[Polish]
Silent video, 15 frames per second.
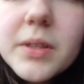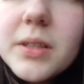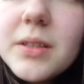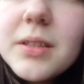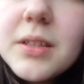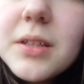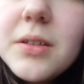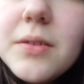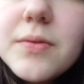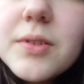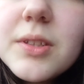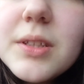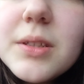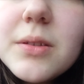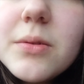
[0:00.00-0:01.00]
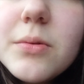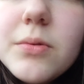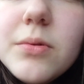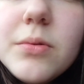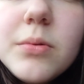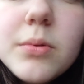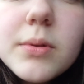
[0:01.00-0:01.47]
z tego
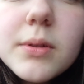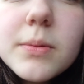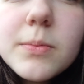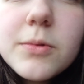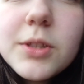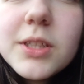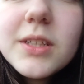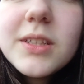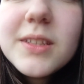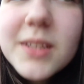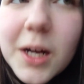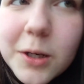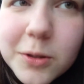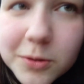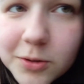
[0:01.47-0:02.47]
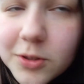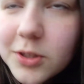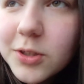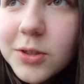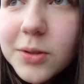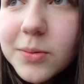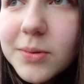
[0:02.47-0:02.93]
względu musieli
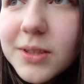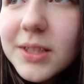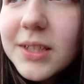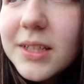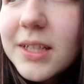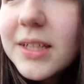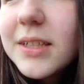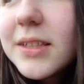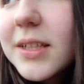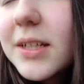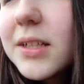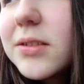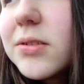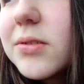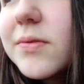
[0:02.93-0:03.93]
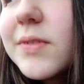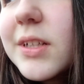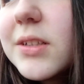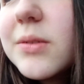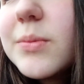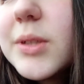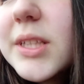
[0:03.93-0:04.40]
zakończyć tą serię i teraz są
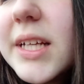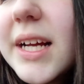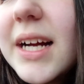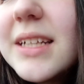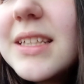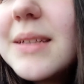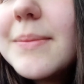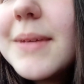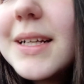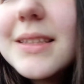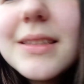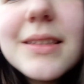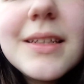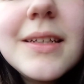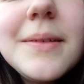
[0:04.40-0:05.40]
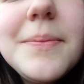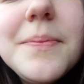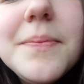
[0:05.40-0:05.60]
wiadomo te animacje.